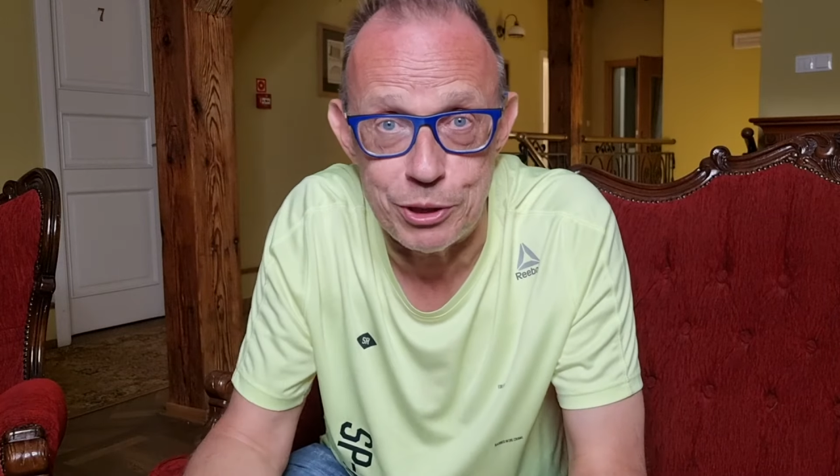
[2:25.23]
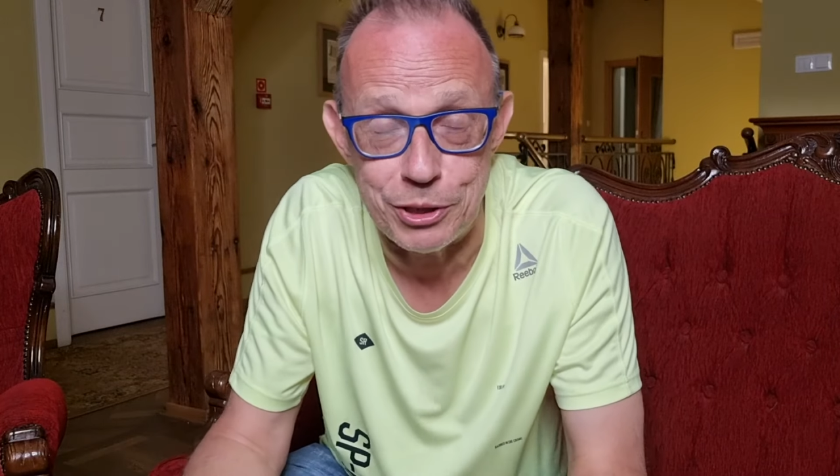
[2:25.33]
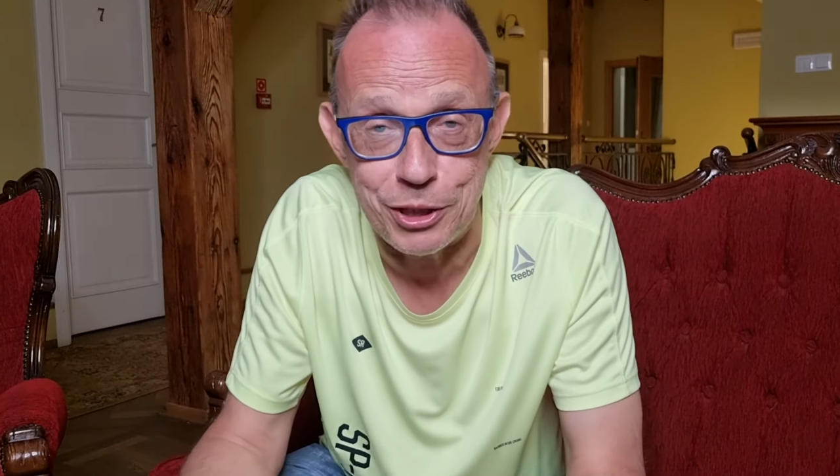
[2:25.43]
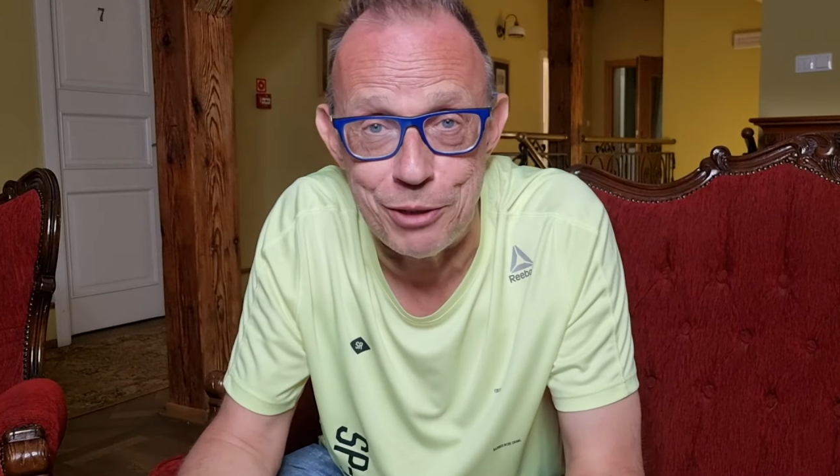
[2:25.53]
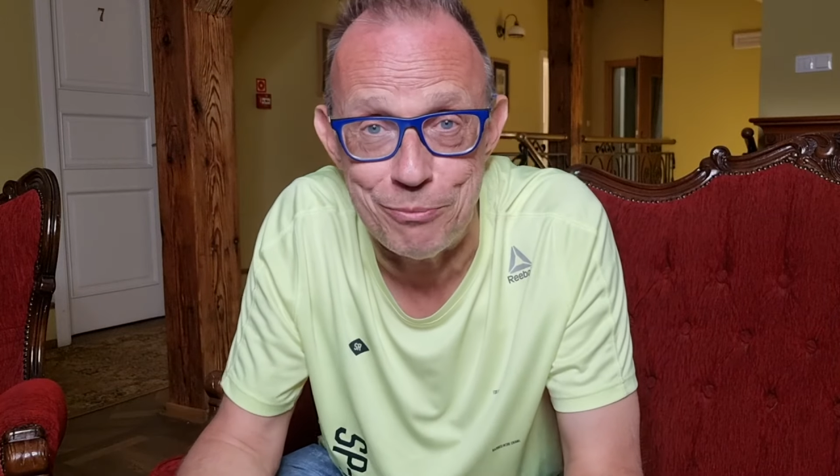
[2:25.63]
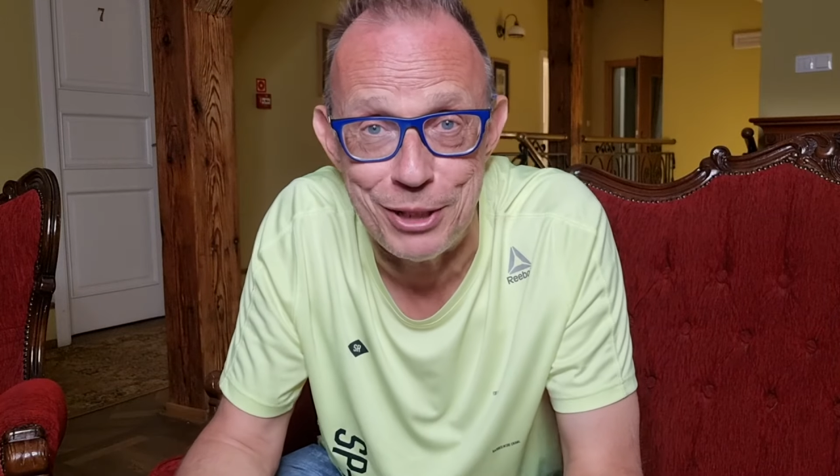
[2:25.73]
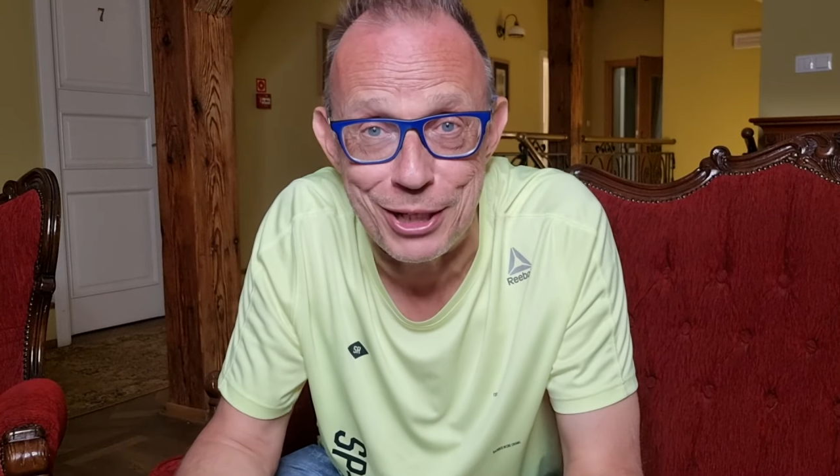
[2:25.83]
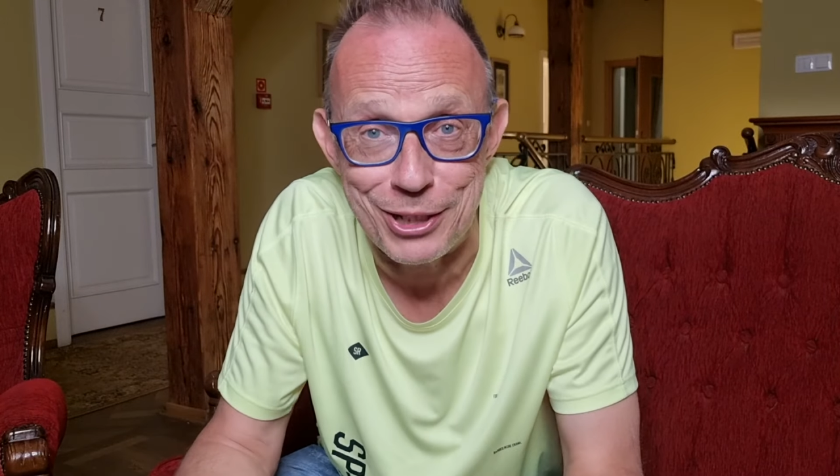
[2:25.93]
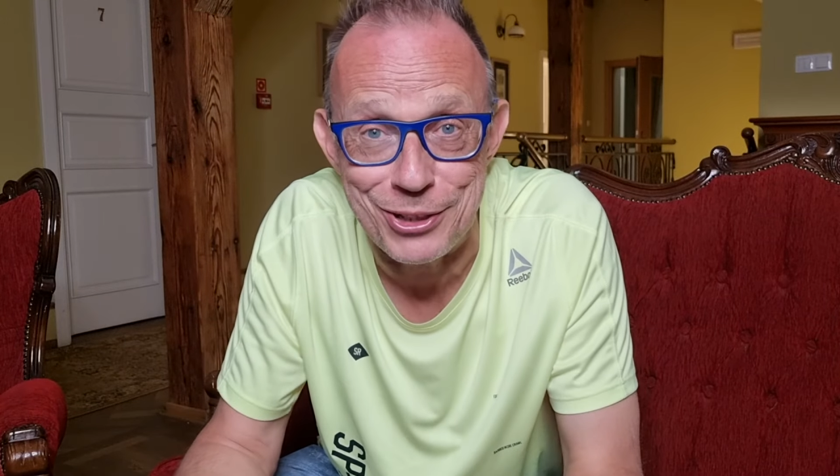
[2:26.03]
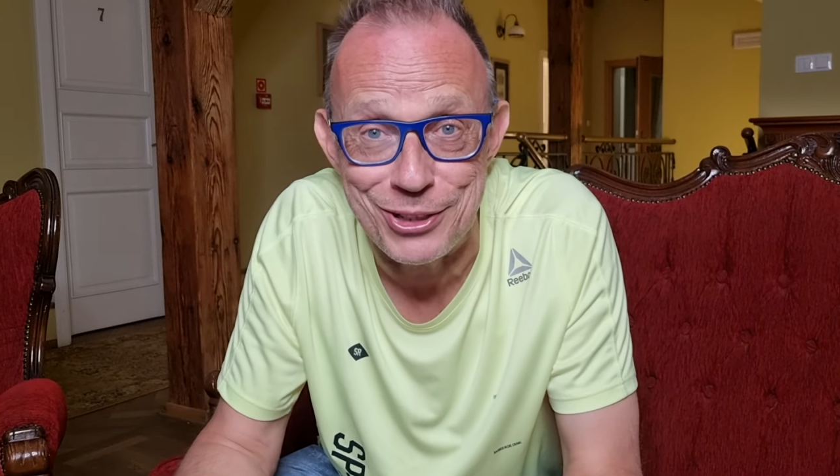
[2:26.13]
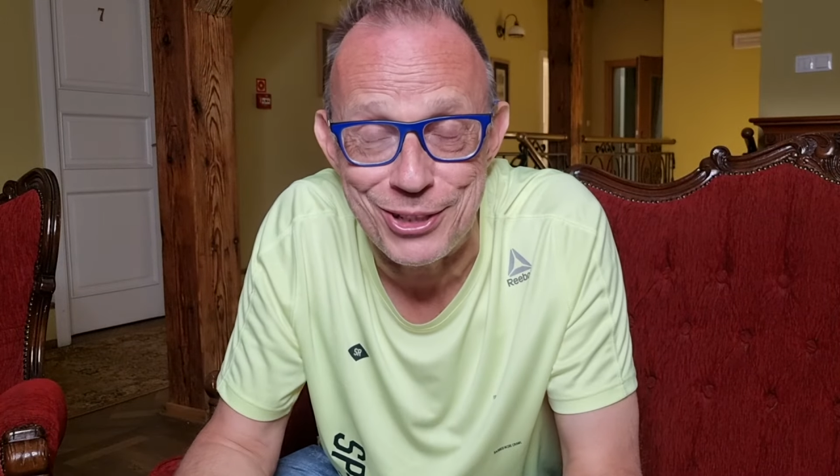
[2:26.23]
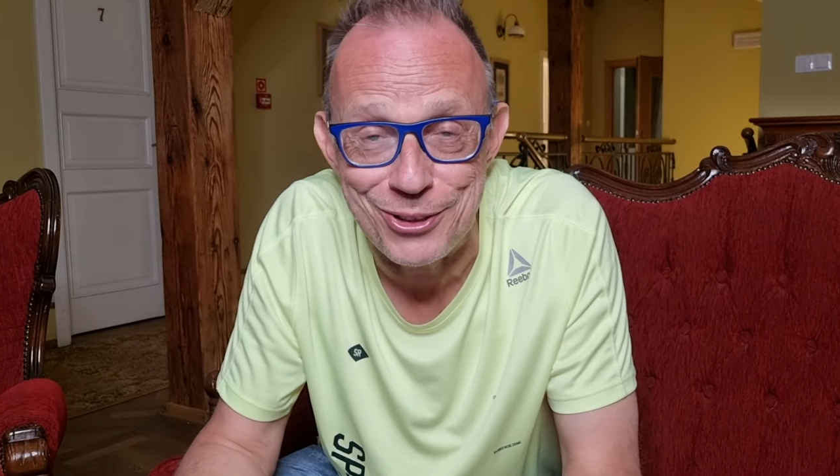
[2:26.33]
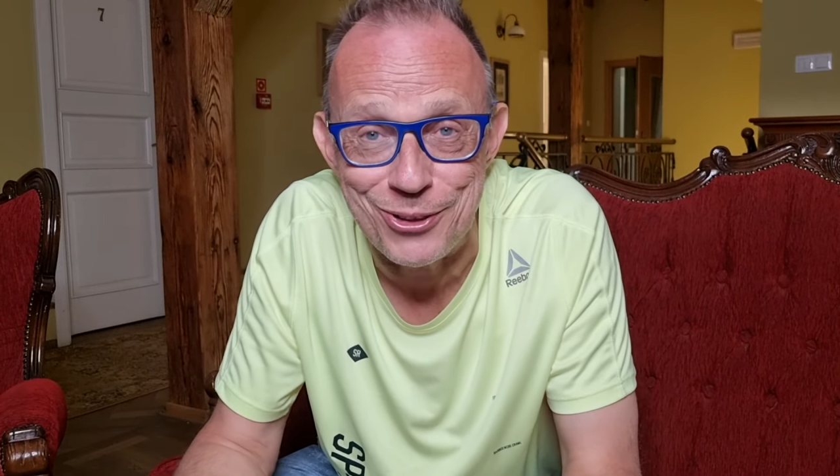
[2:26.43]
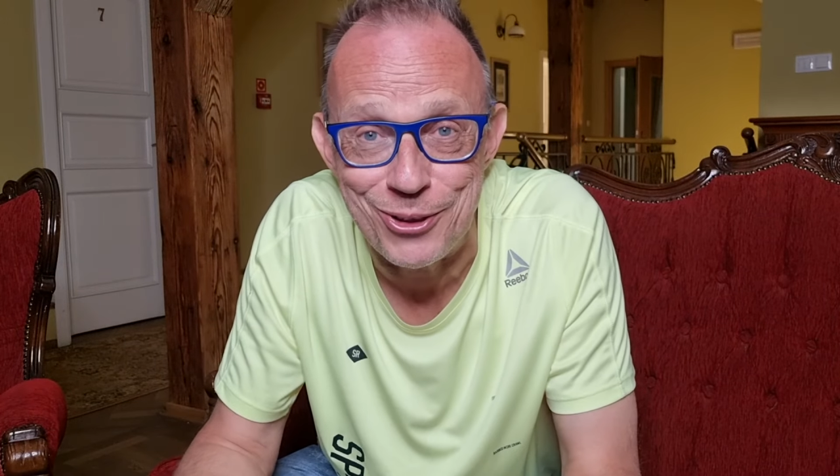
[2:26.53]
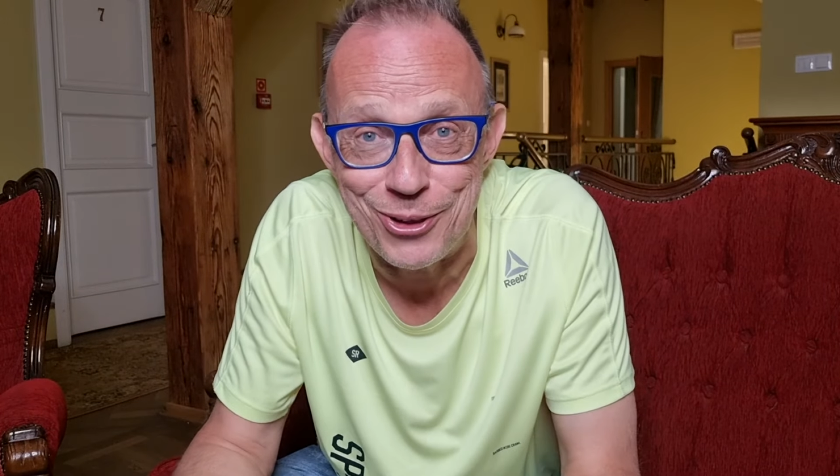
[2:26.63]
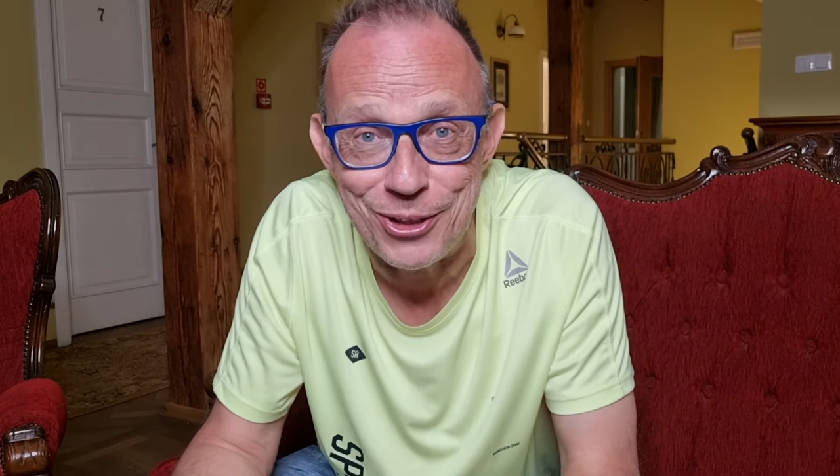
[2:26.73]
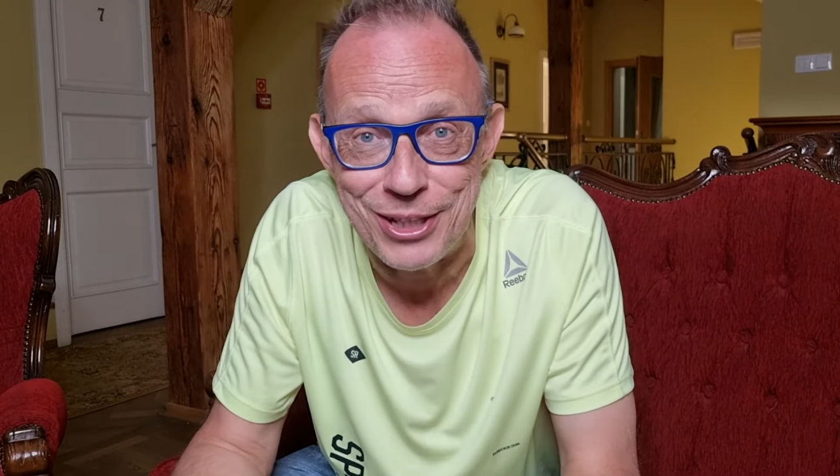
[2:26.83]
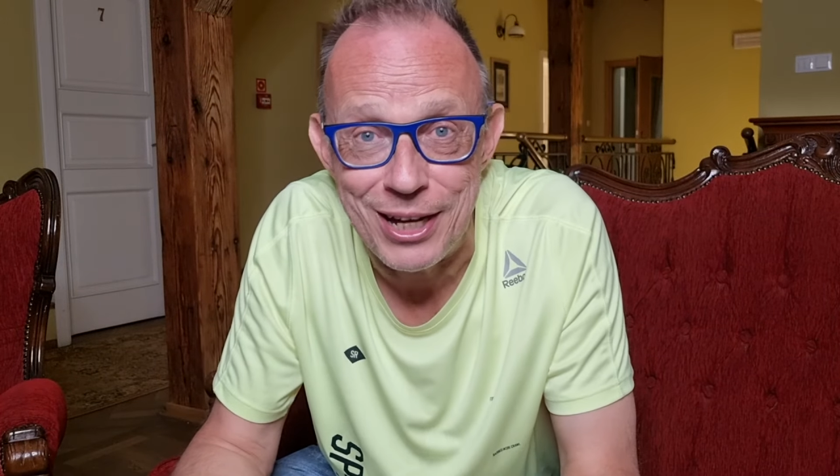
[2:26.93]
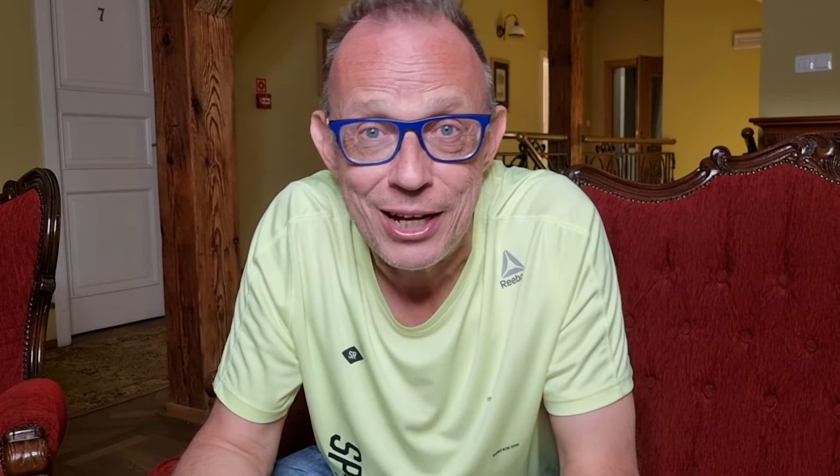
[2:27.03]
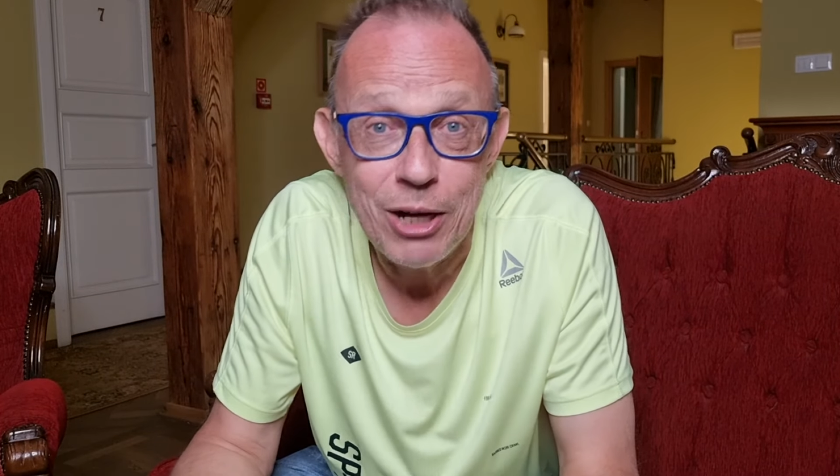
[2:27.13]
jeżeli mnie jakieś dziecko ogląda.